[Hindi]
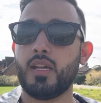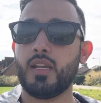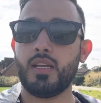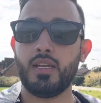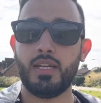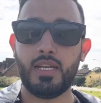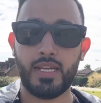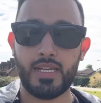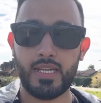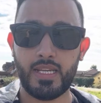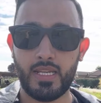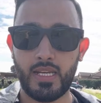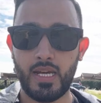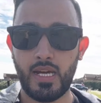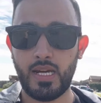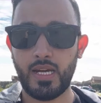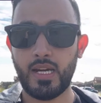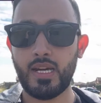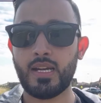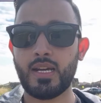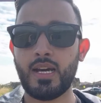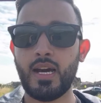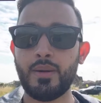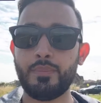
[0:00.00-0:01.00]
लेकिन
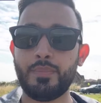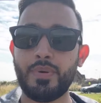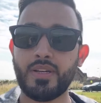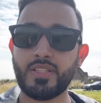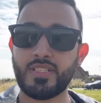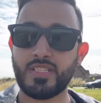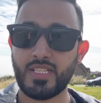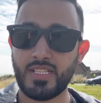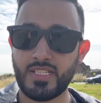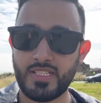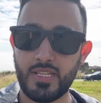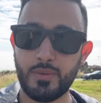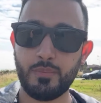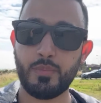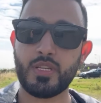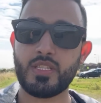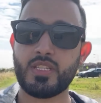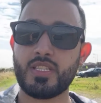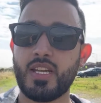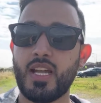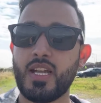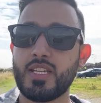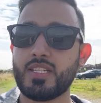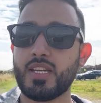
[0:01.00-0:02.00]
अगर आप हसल से
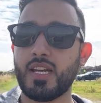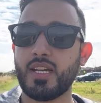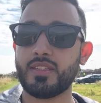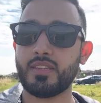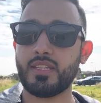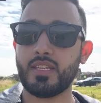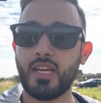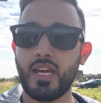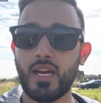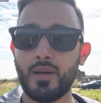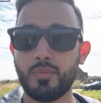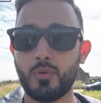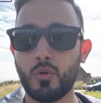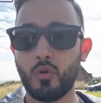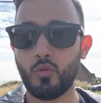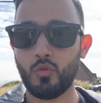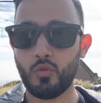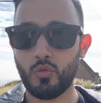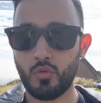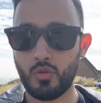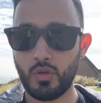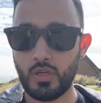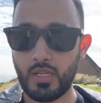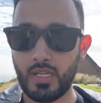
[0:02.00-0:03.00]
बचना चाहते हैं आपको
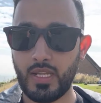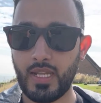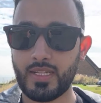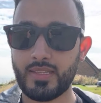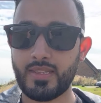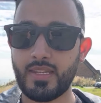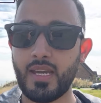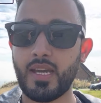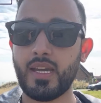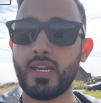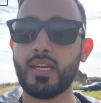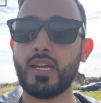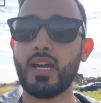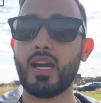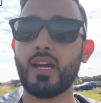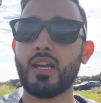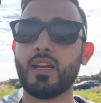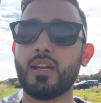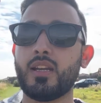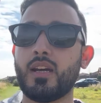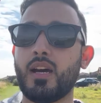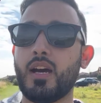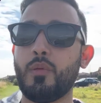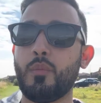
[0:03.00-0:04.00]
लगता है कि
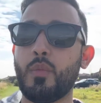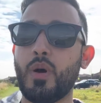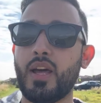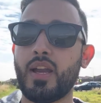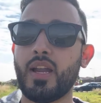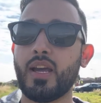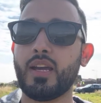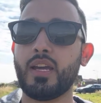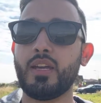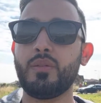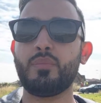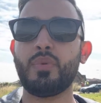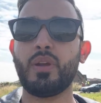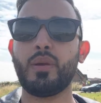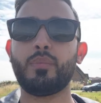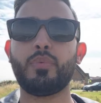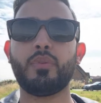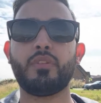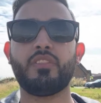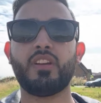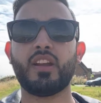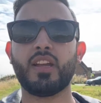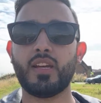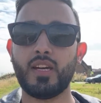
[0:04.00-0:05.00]
यार हमारा कहीं
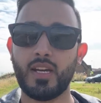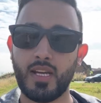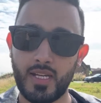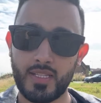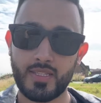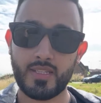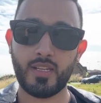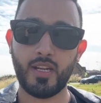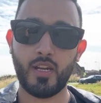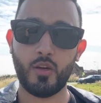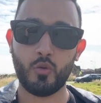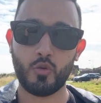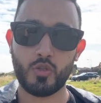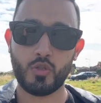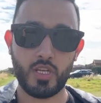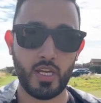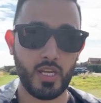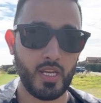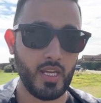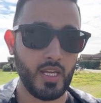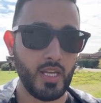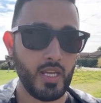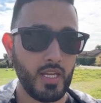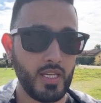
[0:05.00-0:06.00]
पेपर वर्क गलत ना हो
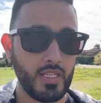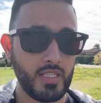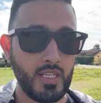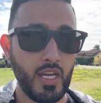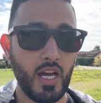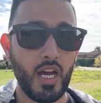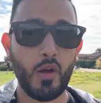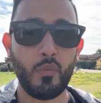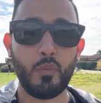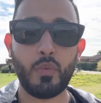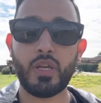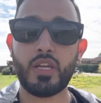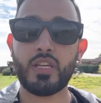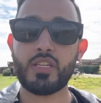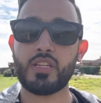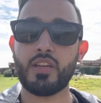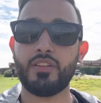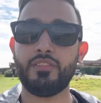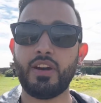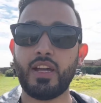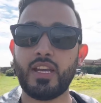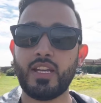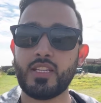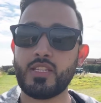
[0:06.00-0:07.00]
जाए या हमें इस
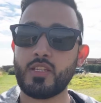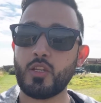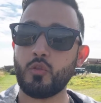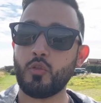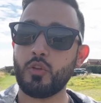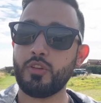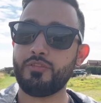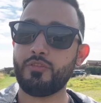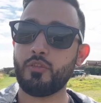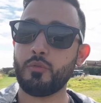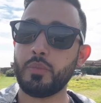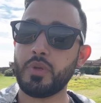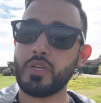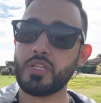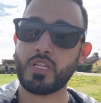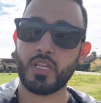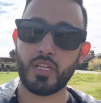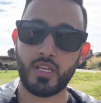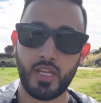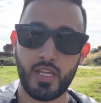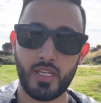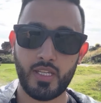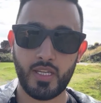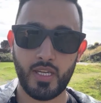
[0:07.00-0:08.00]
हवाले से कोई इन्फॉर्मेशन
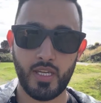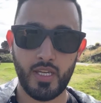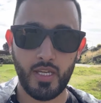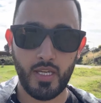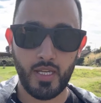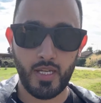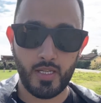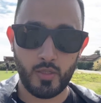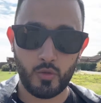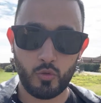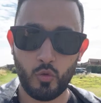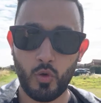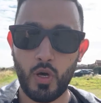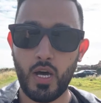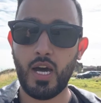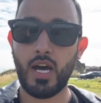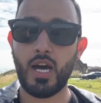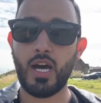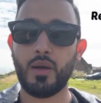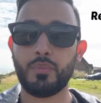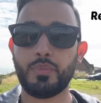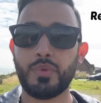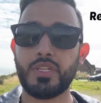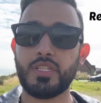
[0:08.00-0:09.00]
नहीं है तो
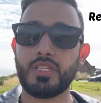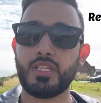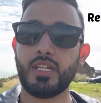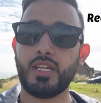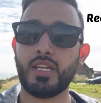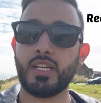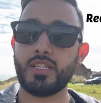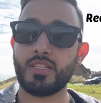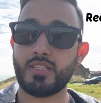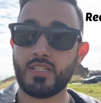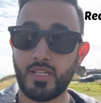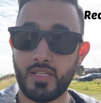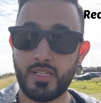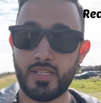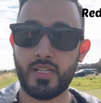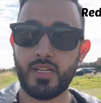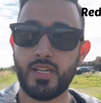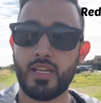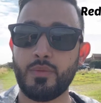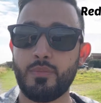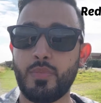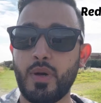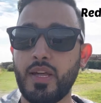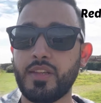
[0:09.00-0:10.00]
आप किसी कंसल्टेंट
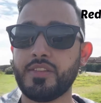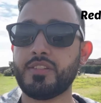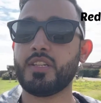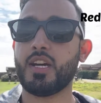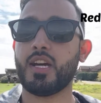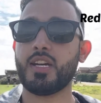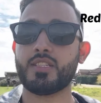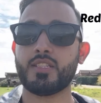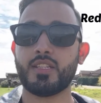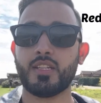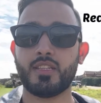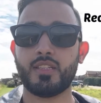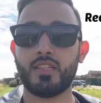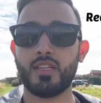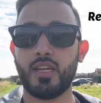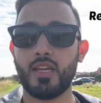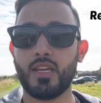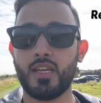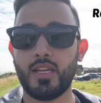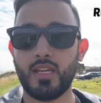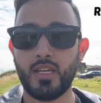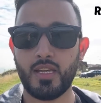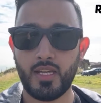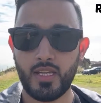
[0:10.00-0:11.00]
के पास जा सकते
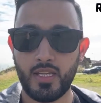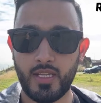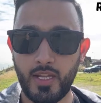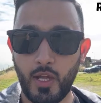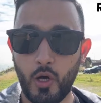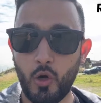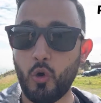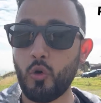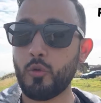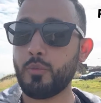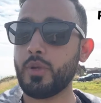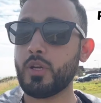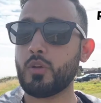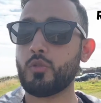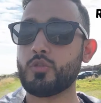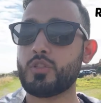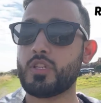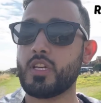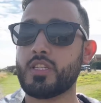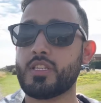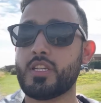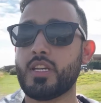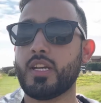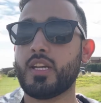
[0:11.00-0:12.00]
हैं लाहौर में कुछ
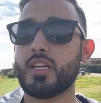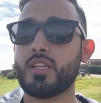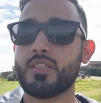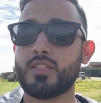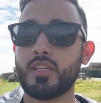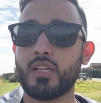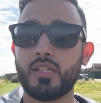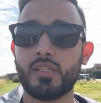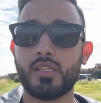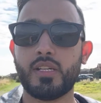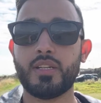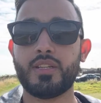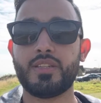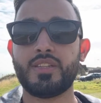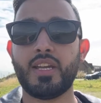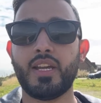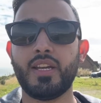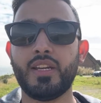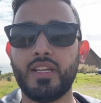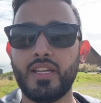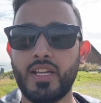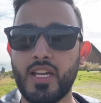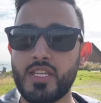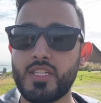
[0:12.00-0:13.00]
अच्छे कंसल्टेंट्स
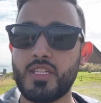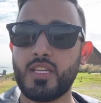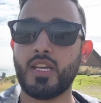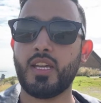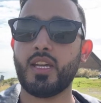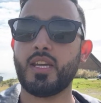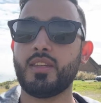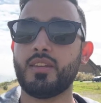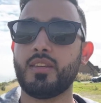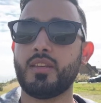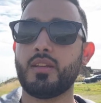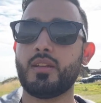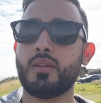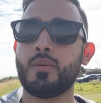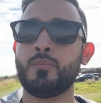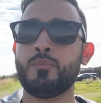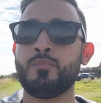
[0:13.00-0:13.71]
हैं डीएचए के अंदर